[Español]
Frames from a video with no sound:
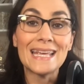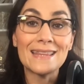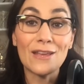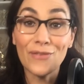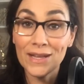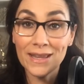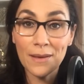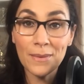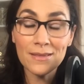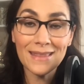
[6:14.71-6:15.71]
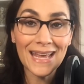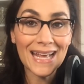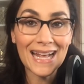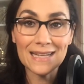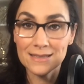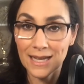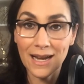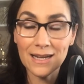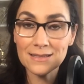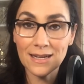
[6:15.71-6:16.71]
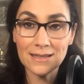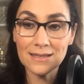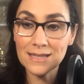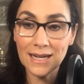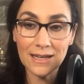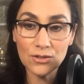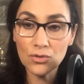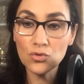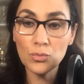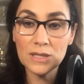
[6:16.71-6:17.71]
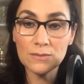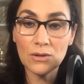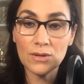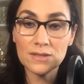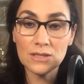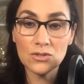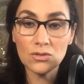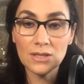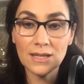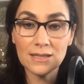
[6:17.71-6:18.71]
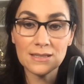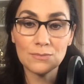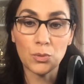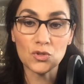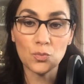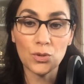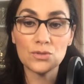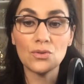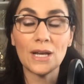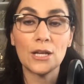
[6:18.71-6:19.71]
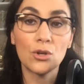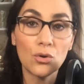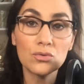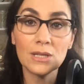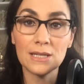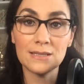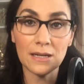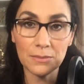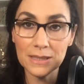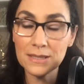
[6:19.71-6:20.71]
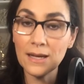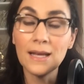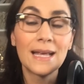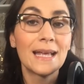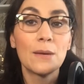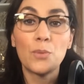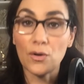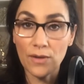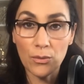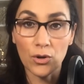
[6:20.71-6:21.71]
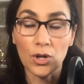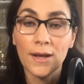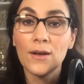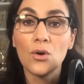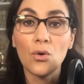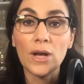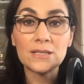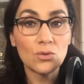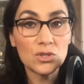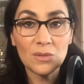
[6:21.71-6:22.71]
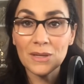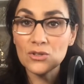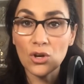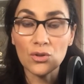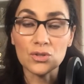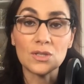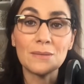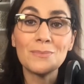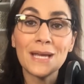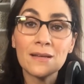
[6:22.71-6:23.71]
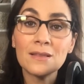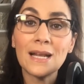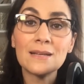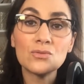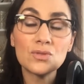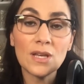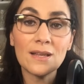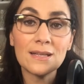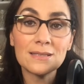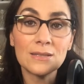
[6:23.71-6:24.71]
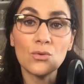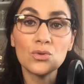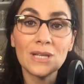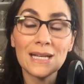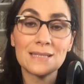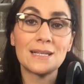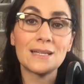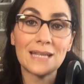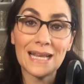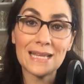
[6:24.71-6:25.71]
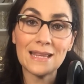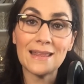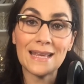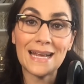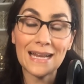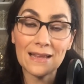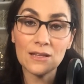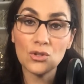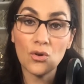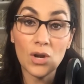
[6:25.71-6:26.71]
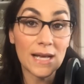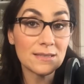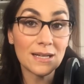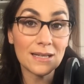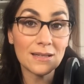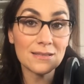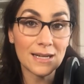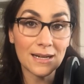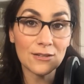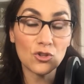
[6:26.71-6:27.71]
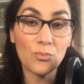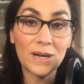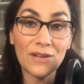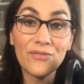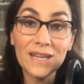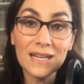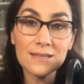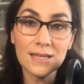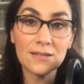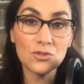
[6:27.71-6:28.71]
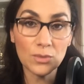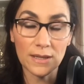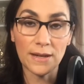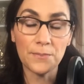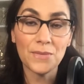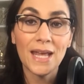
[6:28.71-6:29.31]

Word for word: Definitivamente cancela las tarjetas de crédito, tú misma lo has dicho, tienes por supuesto que no utilizar Visa. Por favor, Escúchenme todos, mientras ustedes utilicen la tarjeta de crédito o las tarjetas de crédito para financiar su vida,